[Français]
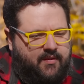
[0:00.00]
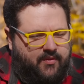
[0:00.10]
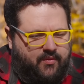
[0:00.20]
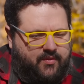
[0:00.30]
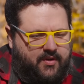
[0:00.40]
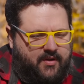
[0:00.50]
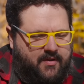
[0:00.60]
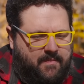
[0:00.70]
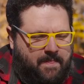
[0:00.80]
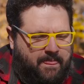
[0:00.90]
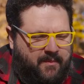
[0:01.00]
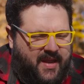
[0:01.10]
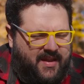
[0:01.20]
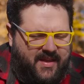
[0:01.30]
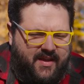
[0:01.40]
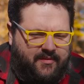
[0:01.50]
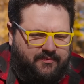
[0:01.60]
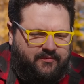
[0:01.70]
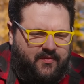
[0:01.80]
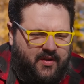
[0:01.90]
Donc, euh, mais hier,
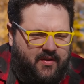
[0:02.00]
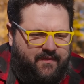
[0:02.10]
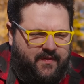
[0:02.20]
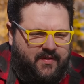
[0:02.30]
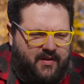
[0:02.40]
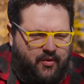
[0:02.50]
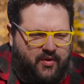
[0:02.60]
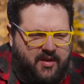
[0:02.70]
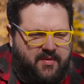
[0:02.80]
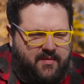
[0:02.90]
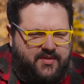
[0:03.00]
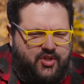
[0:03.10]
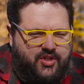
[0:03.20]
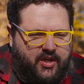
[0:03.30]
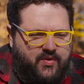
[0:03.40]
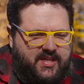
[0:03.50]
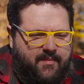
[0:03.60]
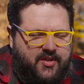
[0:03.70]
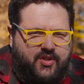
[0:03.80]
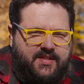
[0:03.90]
yeah. Euh, donc l'épilepsie, j'ai réussi à
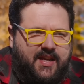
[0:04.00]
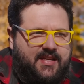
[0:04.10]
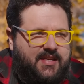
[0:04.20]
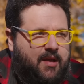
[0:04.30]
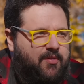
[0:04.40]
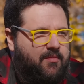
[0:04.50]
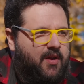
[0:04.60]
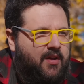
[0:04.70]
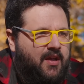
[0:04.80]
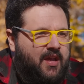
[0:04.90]
m'en sortir assez rapidement.